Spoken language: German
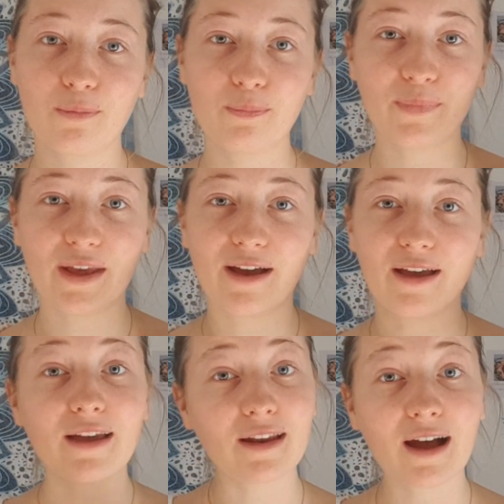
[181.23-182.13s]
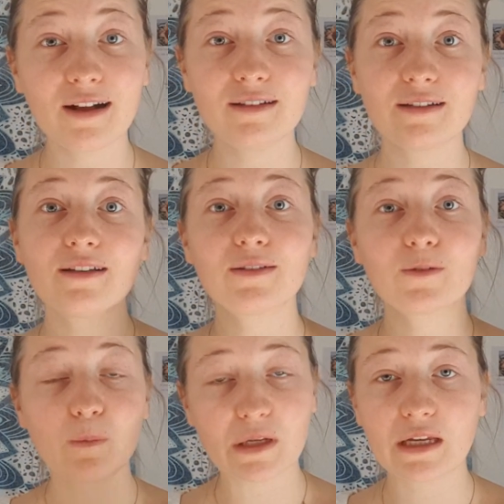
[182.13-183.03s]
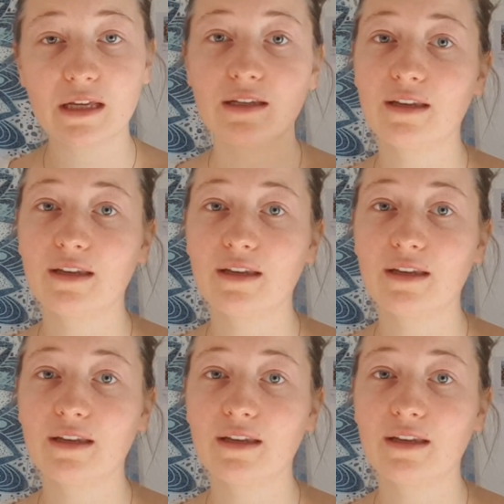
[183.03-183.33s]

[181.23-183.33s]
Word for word: mehr Inhalt zu bringen,